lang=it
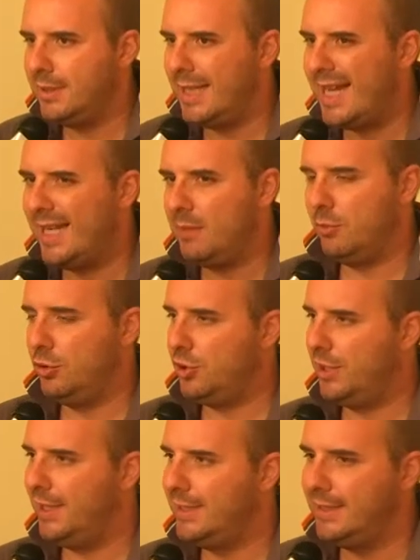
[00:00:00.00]
eh, anche
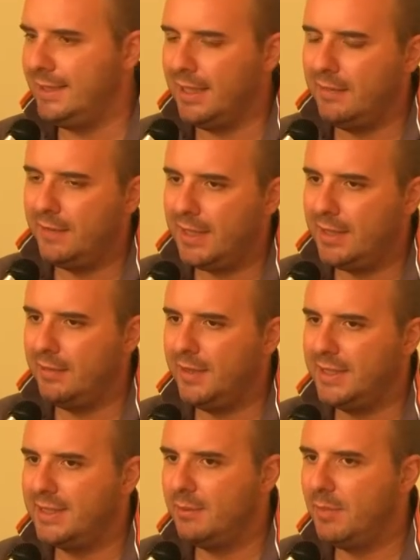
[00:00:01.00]
motociclistica, infatti
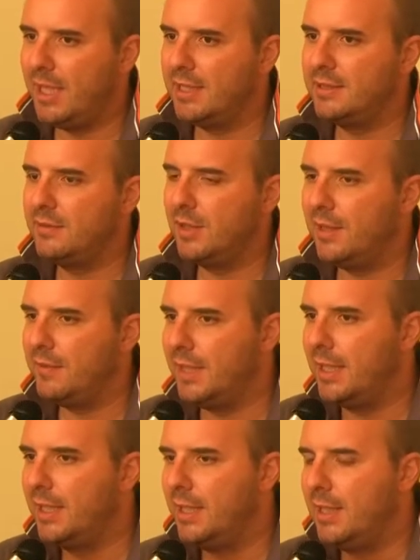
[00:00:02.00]
Friends and Bikers for
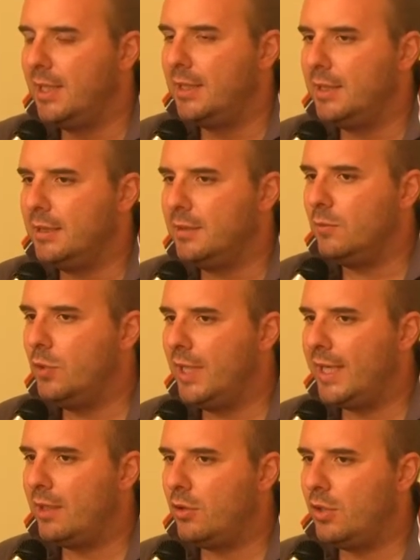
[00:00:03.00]
Africa eh, vuole
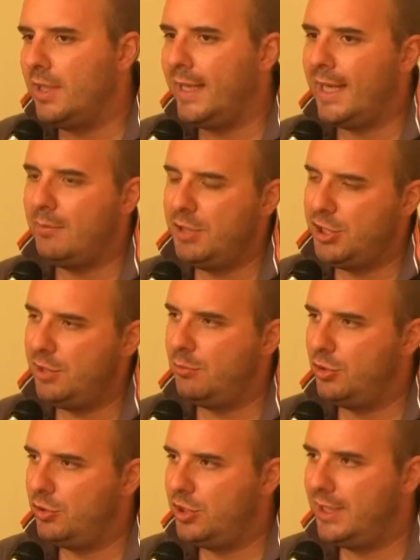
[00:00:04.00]
raccogliere amici e
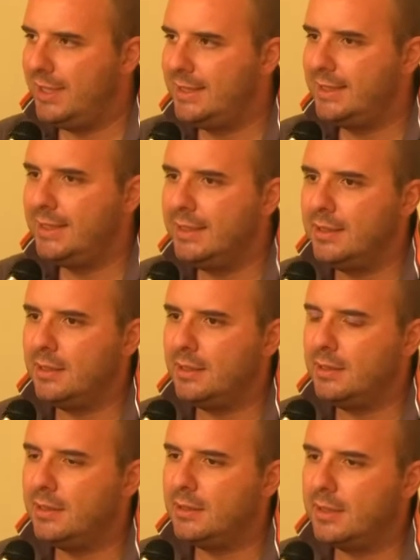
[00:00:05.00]
motociclisti
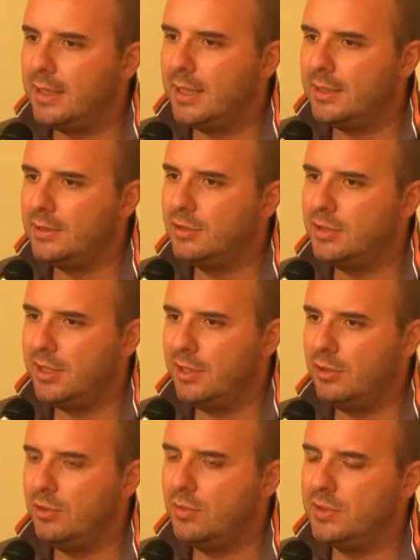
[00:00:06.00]
eh, a
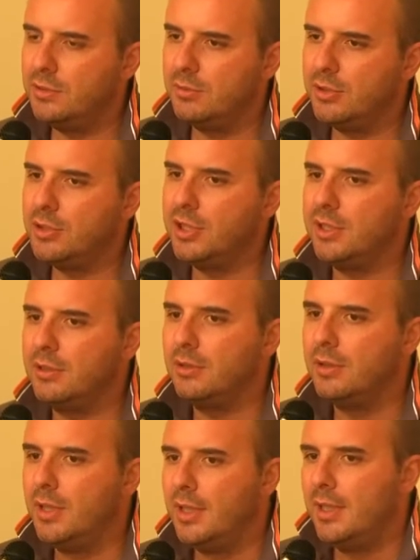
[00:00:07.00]
sostegno di questo
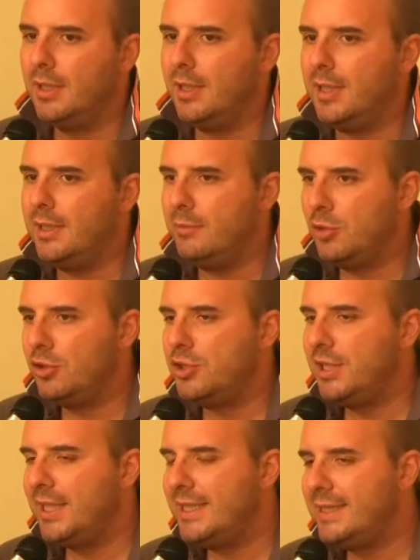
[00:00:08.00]
progetto. I
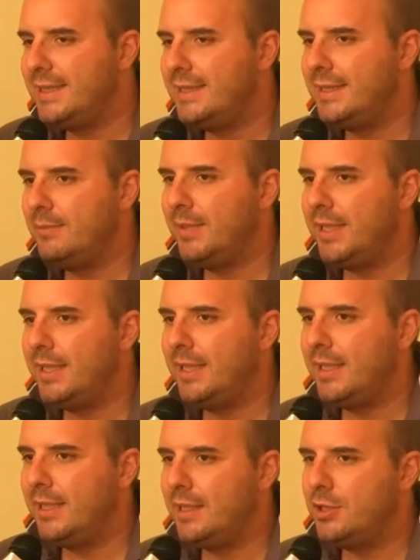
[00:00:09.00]
motociclisti
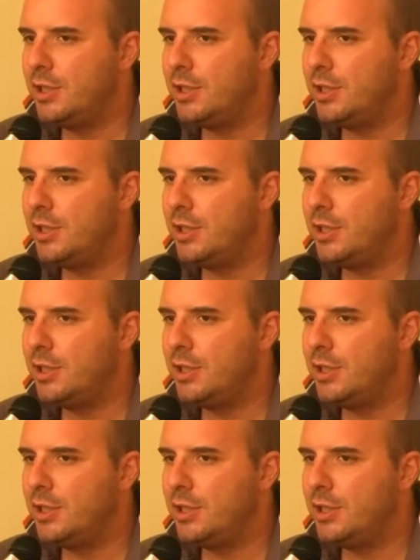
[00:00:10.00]
perché